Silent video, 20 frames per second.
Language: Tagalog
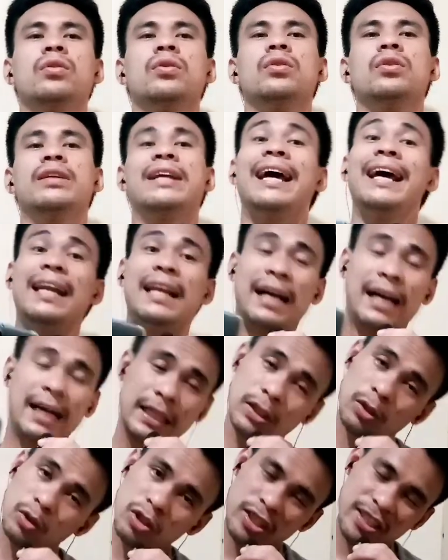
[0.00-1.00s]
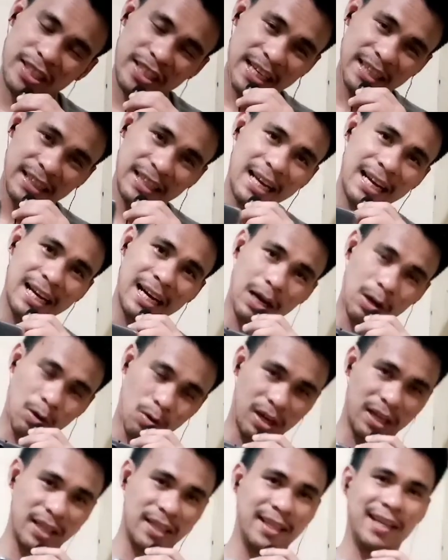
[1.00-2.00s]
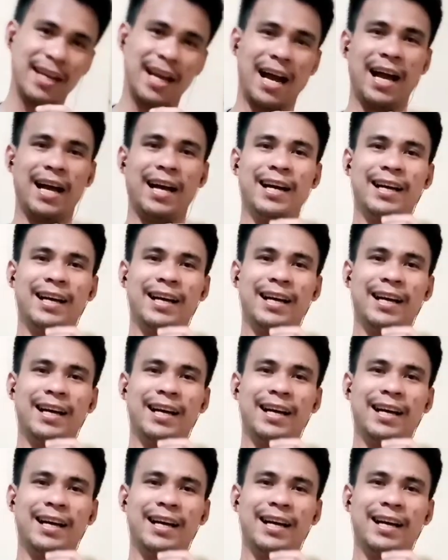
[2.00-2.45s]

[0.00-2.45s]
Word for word: Dahil naka-use data lang ako kanina.